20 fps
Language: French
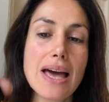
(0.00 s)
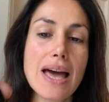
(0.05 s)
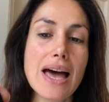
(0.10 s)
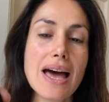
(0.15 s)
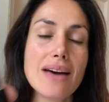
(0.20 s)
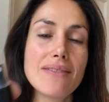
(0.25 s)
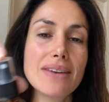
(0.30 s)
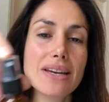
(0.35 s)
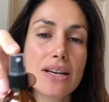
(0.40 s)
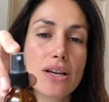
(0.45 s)

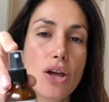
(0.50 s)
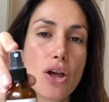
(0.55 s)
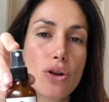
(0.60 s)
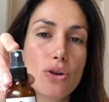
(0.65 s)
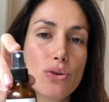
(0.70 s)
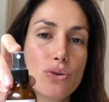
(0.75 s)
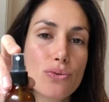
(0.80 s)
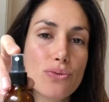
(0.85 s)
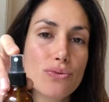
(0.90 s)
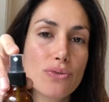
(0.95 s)
avec
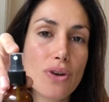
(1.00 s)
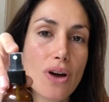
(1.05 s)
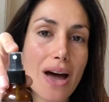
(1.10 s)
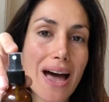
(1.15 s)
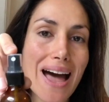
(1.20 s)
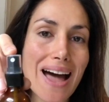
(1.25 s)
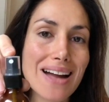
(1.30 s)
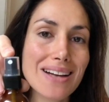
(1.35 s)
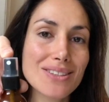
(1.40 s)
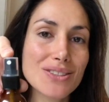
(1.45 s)
l'eau
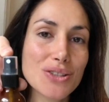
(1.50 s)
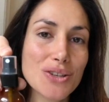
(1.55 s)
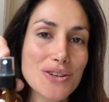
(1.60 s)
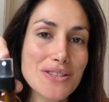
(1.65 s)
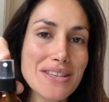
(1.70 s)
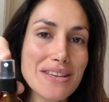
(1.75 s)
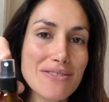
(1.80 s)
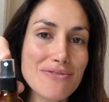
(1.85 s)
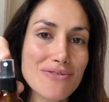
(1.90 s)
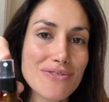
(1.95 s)
florale
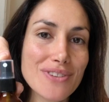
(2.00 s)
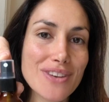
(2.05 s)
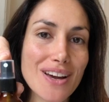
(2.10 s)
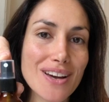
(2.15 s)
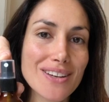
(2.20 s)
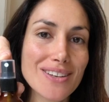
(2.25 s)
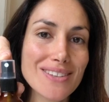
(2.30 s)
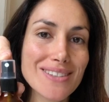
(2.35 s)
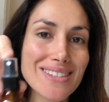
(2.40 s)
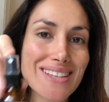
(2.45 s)

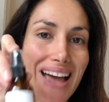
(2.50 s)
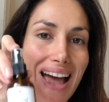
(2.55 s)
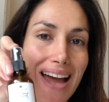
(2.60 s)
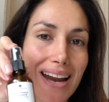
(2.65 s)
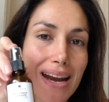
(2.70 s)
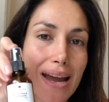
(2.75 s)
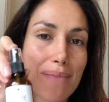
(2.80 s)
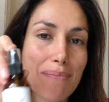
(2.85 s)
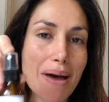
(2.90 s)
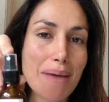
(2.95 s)
tonifiante à
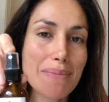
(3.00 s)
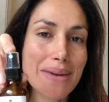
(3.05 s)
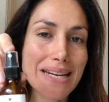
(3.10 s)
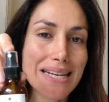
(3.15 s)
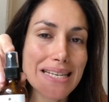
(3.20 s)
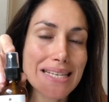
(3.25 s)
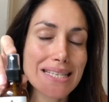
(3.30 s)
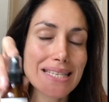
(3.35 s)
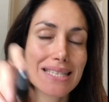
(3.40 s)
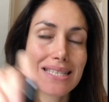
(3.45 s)
la
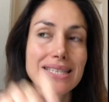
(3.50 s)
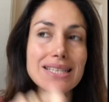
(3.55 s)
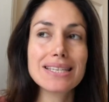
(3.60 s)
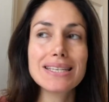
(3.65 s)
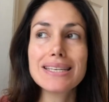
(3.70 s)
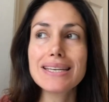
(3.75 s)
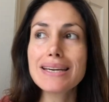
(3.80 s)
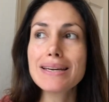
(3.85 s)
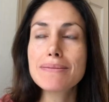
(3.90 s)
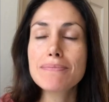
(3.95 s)
mamélis
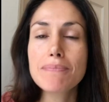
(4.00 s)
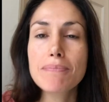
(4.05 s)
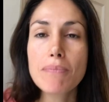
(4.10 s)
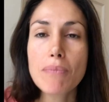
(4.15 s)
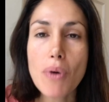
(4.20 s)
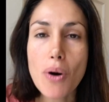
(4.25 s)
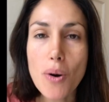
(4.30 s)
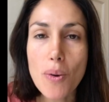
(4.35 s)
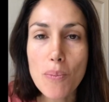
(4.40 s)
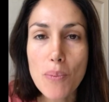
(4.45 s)
qui est
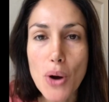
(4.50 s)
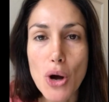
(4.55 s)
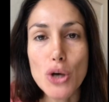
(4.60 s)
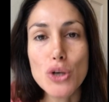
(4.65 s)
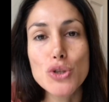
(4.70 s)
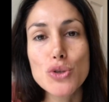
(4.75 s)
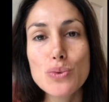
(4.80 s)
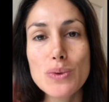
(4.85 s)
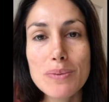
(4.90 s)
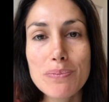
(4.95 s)
mon
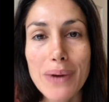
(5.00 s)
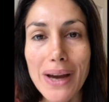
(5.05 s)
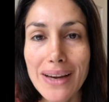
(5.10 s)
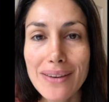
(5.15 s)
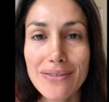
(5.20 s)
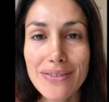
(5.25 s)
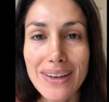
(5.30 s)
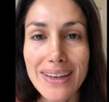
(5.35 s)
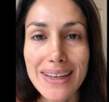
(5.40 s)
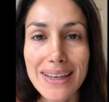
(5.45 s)
produit
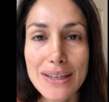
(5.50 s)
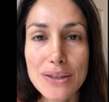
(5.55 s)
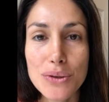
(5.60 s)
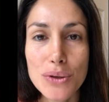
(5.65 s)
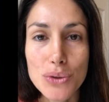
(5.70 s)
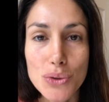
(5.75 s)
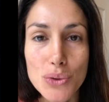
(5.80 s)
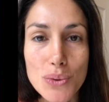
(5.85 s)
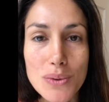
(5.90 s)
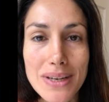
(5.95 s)
préféré de
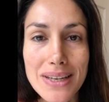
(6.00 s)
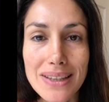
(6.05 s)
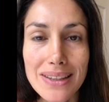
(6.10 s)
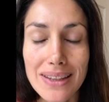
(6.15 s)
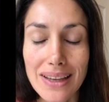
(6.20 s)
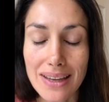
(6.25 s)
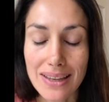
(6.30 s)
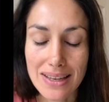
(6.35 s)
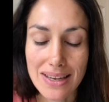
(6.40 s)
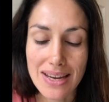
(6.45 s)
tous les
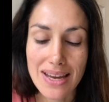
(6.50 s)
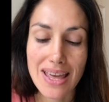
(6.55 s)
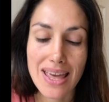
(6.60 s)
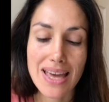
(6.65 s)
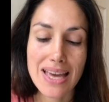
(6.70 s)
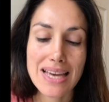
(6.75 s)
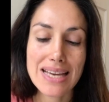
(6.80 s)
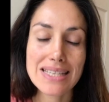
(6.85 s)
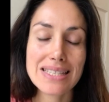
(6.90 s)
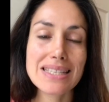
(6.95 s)
temps.
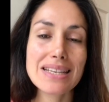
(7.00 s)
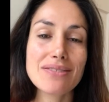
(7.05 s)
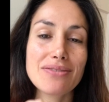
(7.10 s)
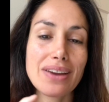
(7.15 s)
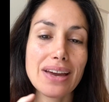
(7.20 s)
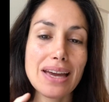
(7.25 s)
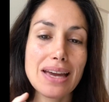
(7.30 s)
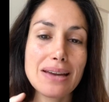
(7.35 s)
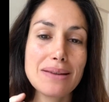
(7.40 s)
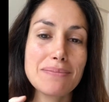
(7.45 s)
C'est
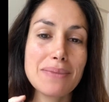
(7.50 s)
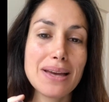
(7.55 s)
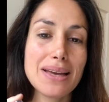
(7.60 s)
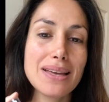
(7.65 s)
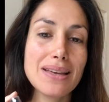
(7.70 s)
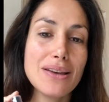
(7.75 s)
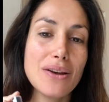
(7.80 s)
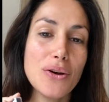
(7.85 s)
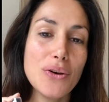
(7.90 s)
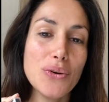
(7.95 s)

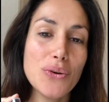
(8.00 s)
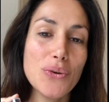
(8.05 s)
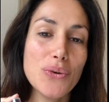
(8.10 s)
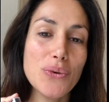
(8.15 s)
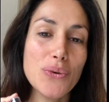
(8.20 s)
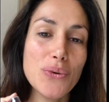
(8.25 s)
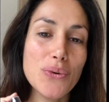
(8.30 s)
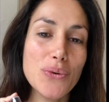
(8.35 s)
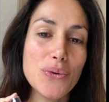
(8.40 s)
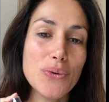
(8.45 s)
vraiment
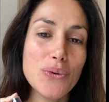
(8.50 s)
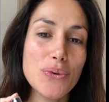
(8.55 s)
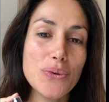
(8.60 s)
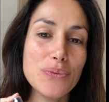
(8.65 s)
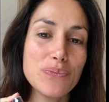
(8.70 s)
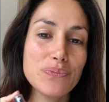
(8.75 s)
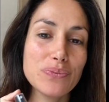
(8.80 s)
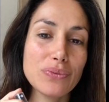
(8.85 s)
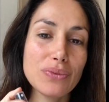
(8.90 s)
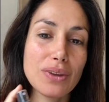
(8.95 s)
un,
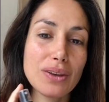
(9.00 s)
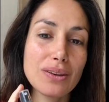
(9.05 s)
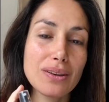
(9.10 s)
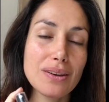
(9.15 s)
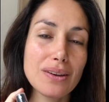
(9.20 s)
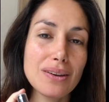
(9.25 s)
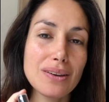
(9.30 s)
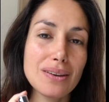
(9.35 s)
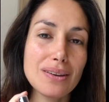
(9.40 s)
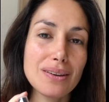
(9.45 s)

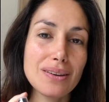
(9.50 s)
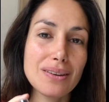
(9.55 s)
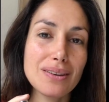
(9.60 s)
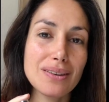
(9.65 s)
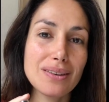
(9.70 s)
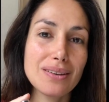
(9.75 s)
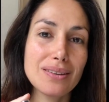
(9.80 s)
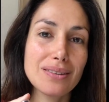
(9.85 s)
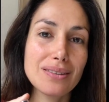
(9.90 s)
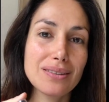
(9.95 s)

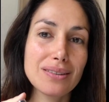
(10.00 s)
euh,